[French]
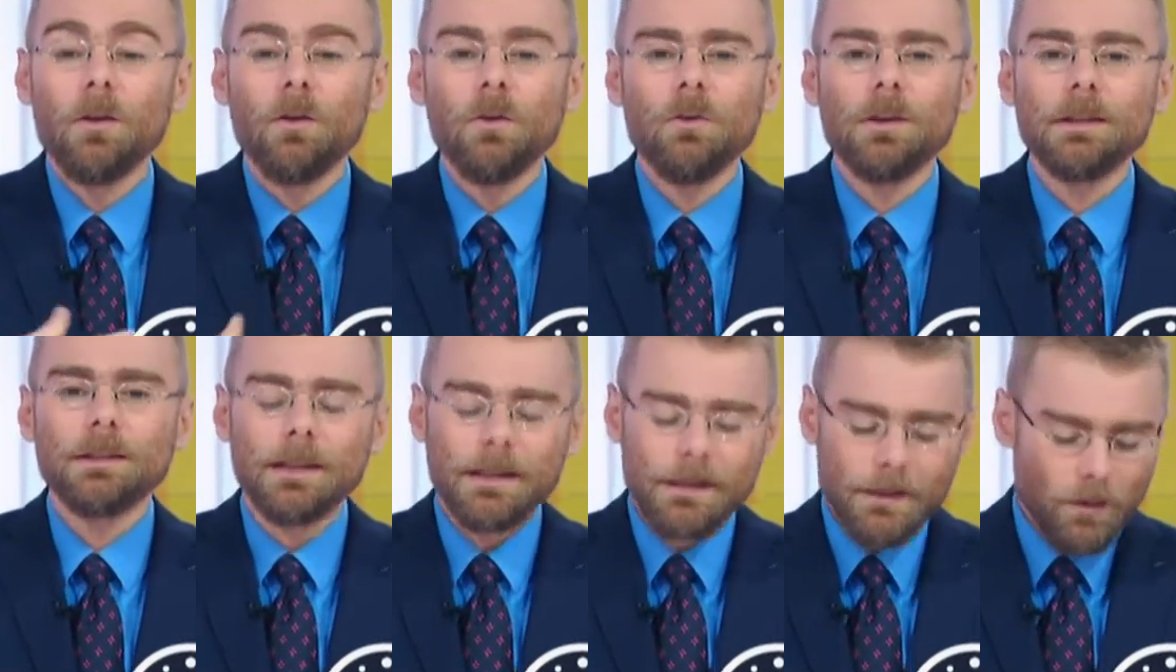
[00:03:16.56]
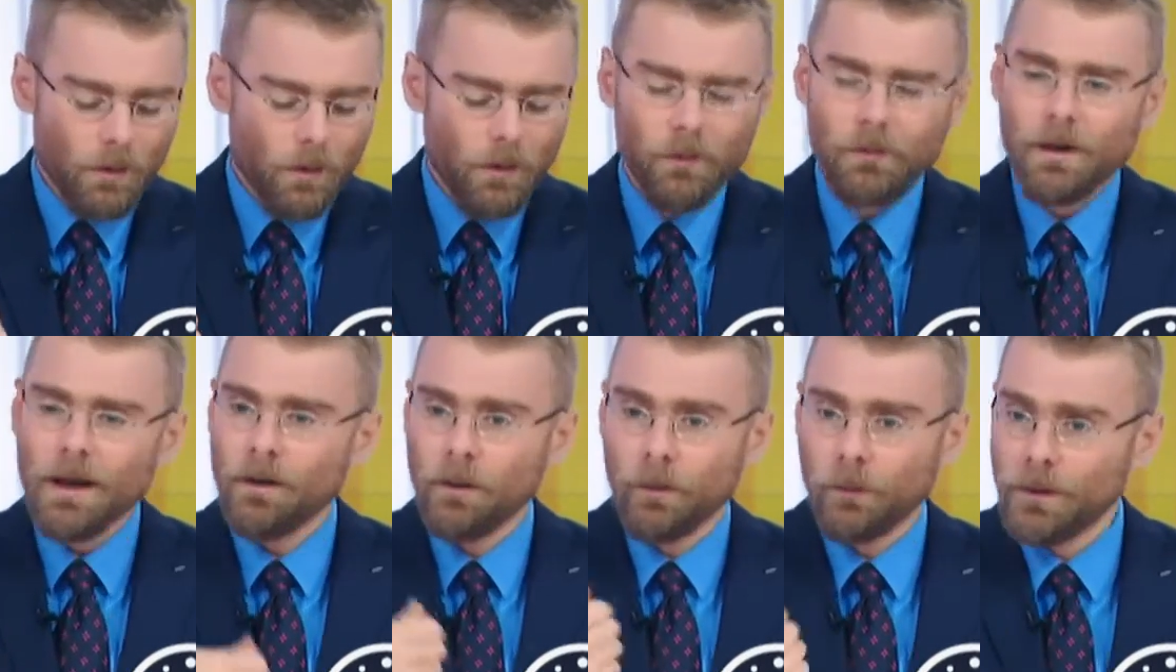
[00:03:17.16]
eux, ils disent, on
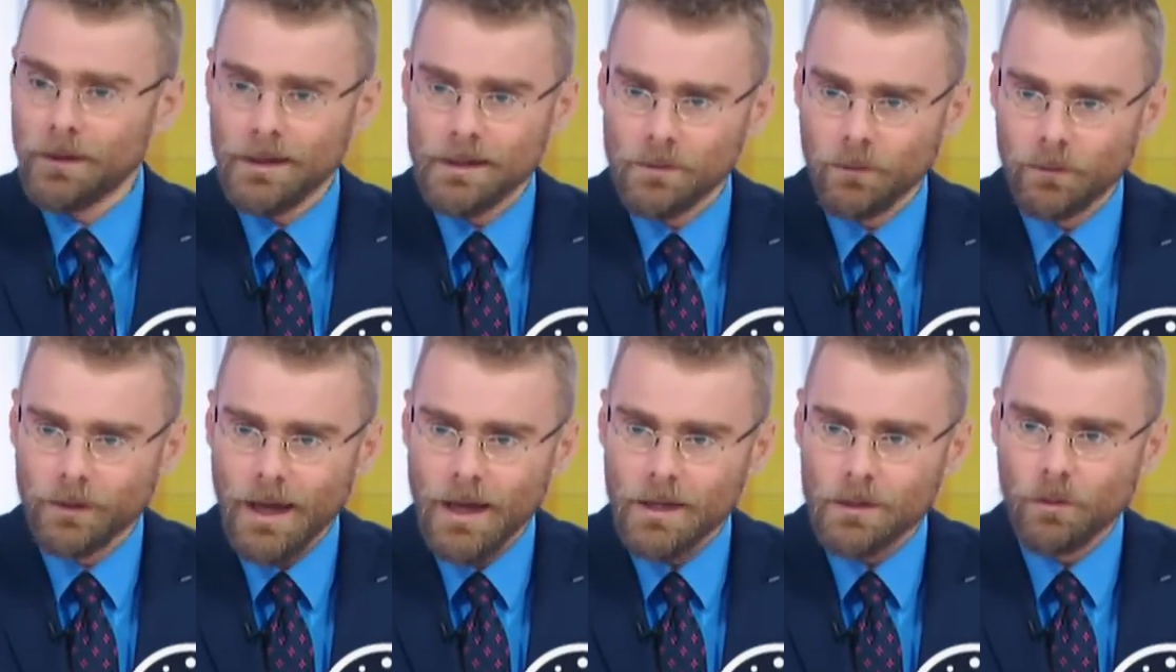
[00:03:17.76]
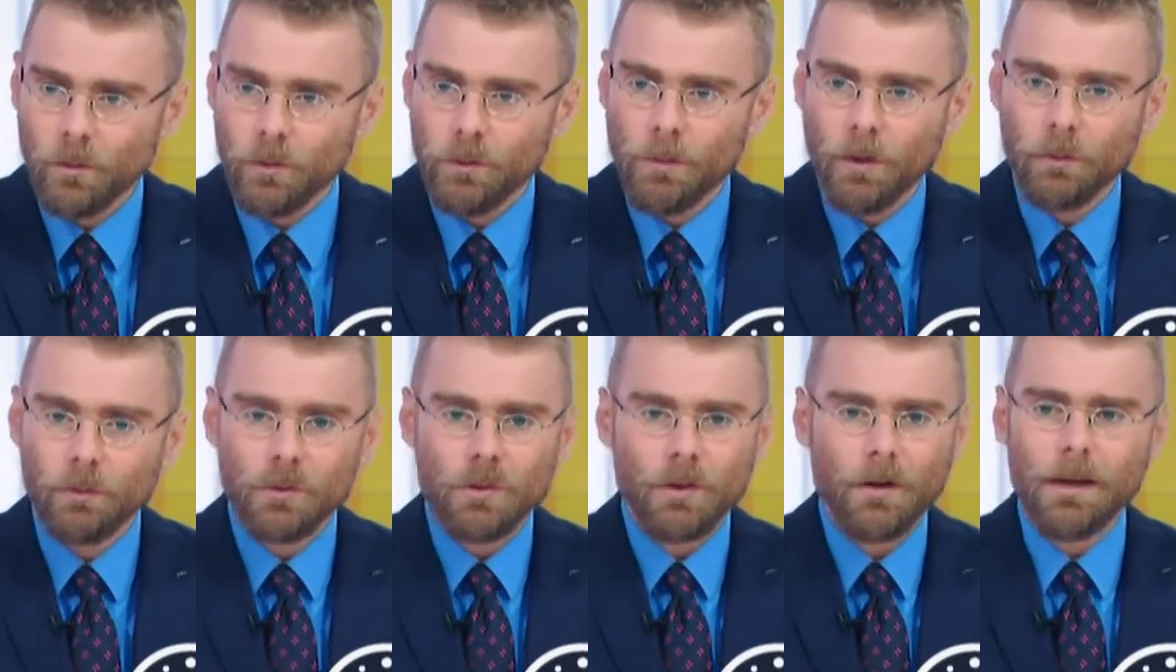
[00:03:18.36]
va, on fait des sondages, on demande
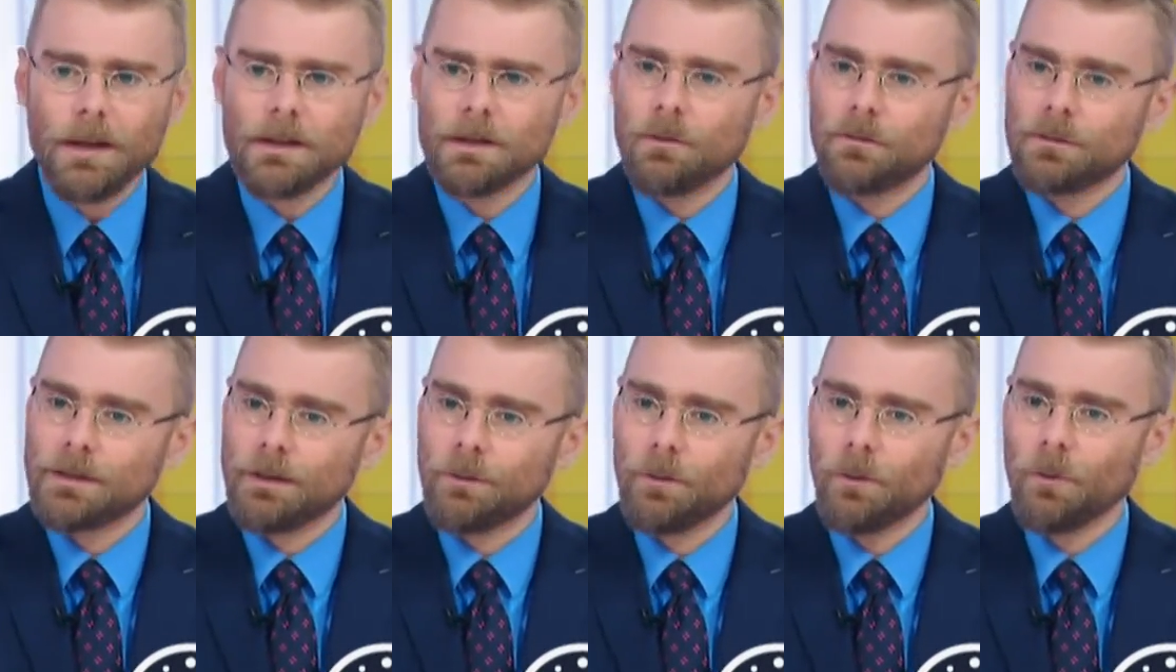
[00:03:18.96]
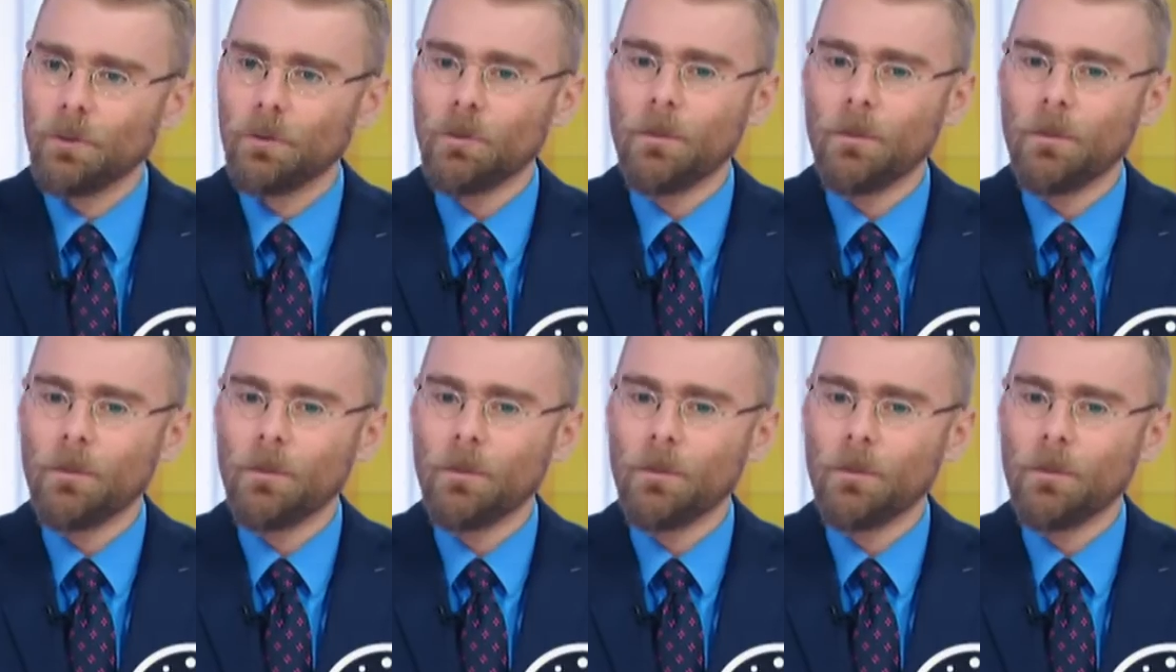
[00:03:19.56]
aux gens, est-ce que vous êtes heureux